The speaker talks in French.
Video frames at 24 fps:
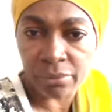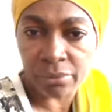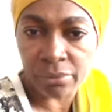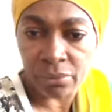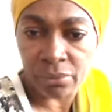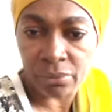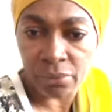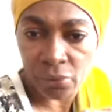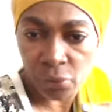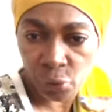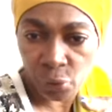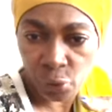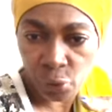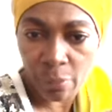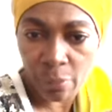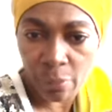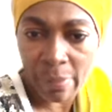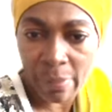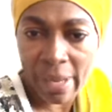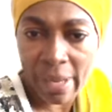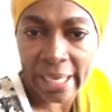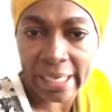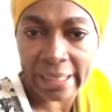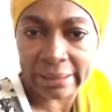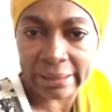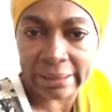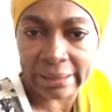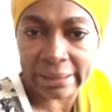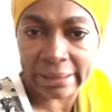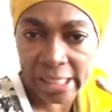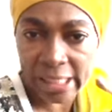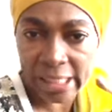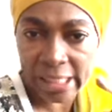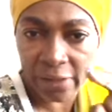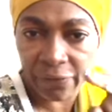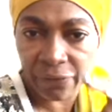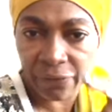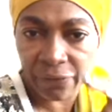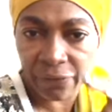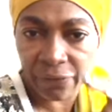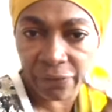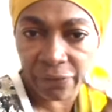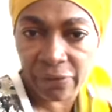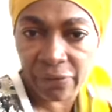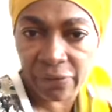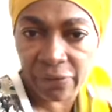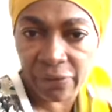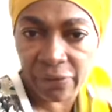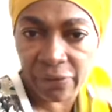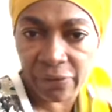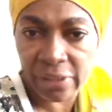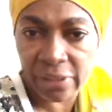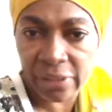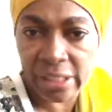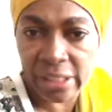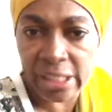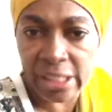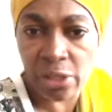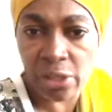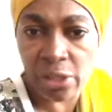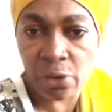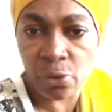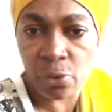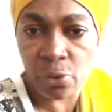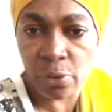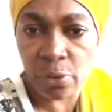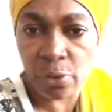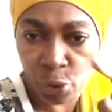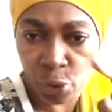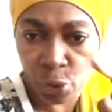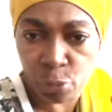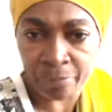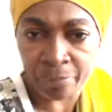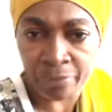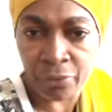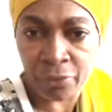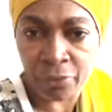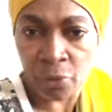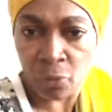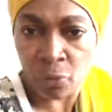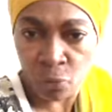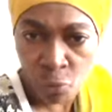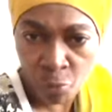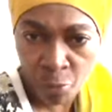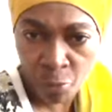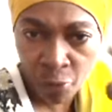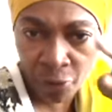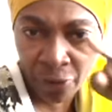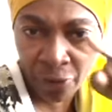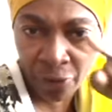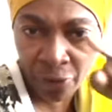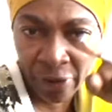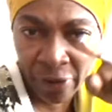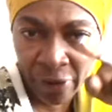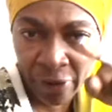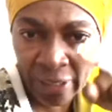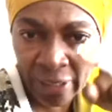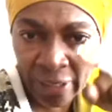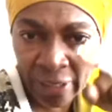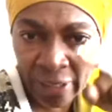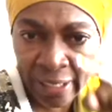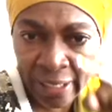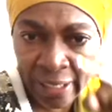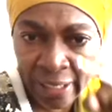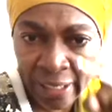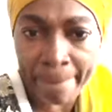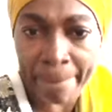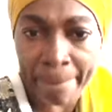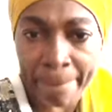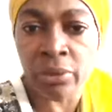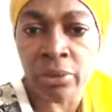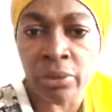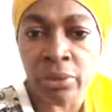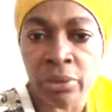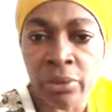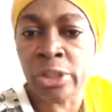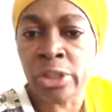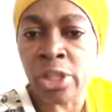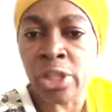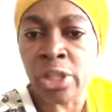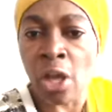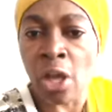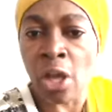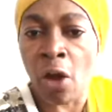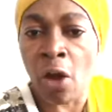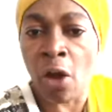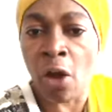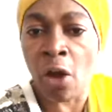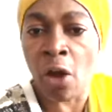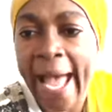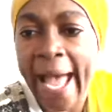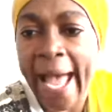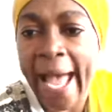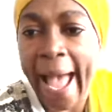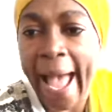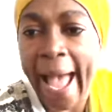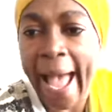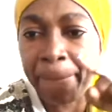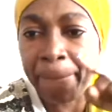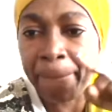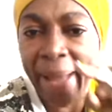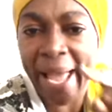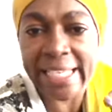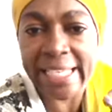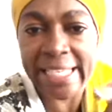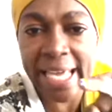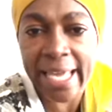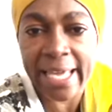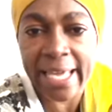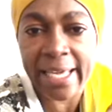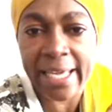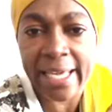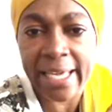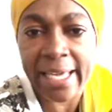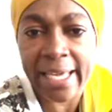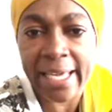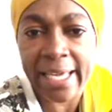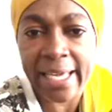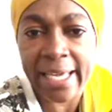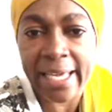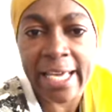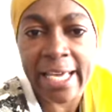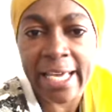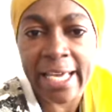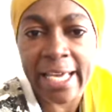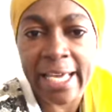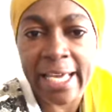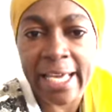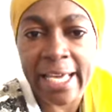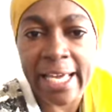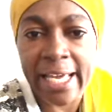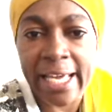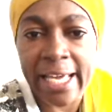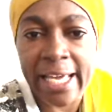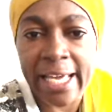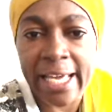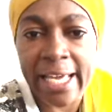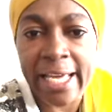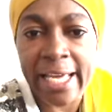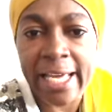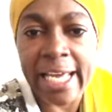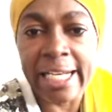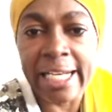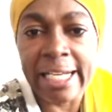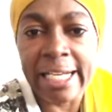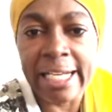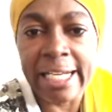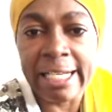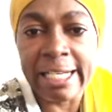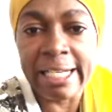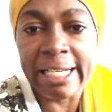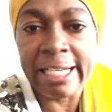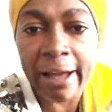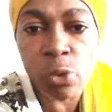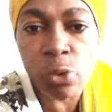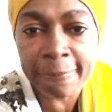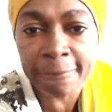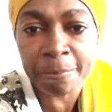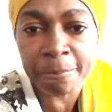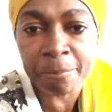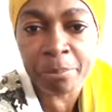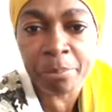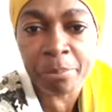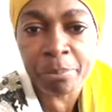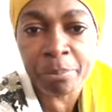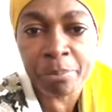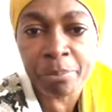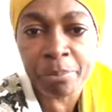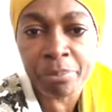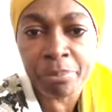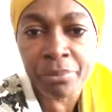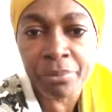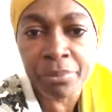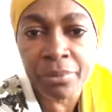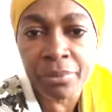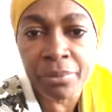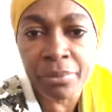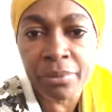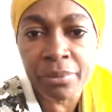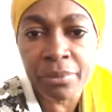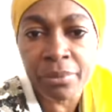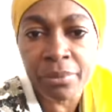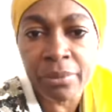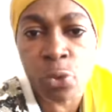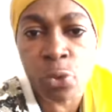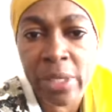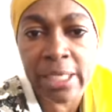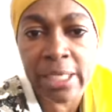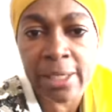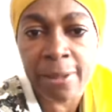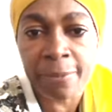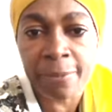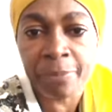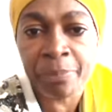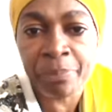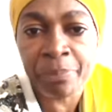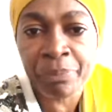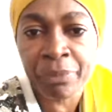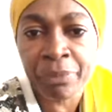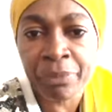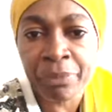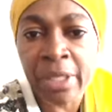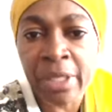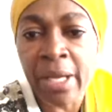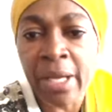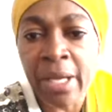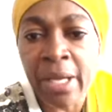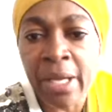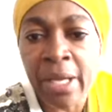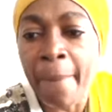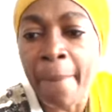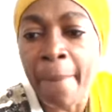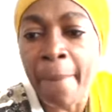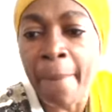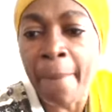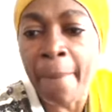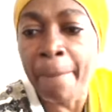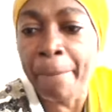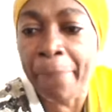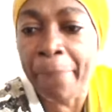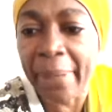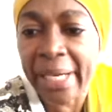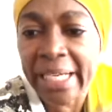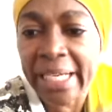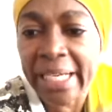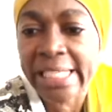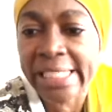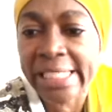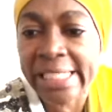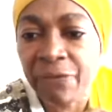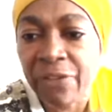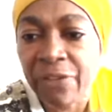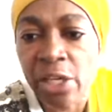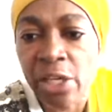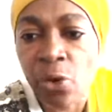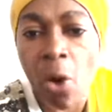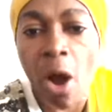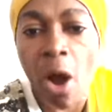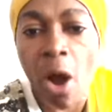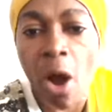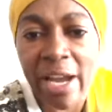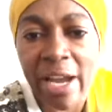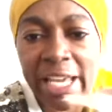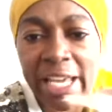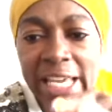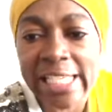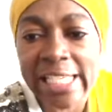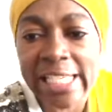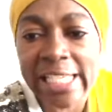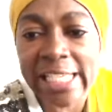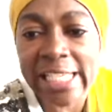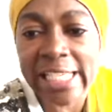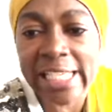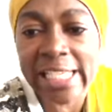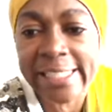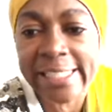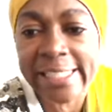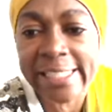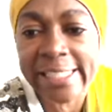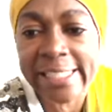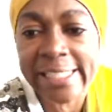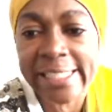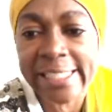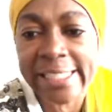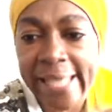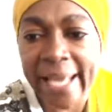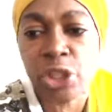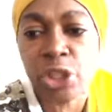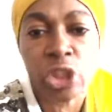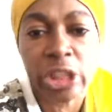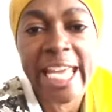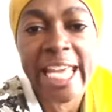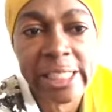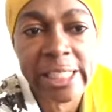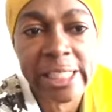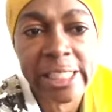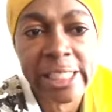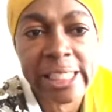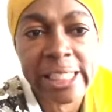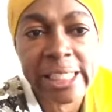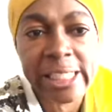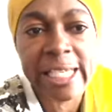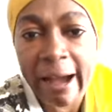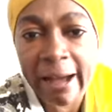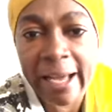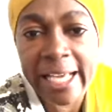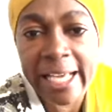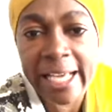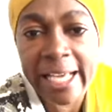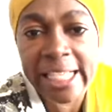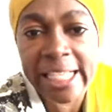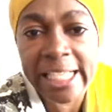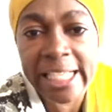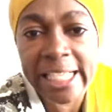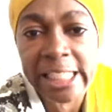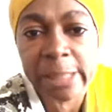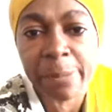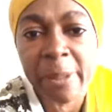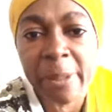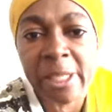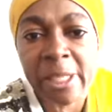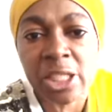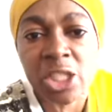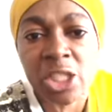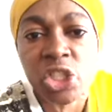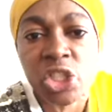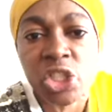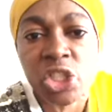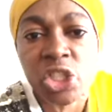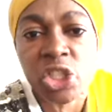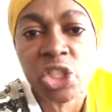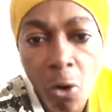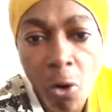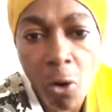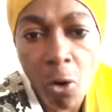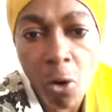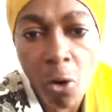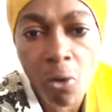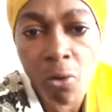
Je m'arrête là. Cette vidéo était juste pour Paillet. Vous pouvez la prendre, vous envoyez ça à Payet. L'année aussi, l'an. Dites-le lui. Prenez cette vidéo, envoyez ça à Payet. Je dis, et l'année aussi, l'an, espèce de chien con.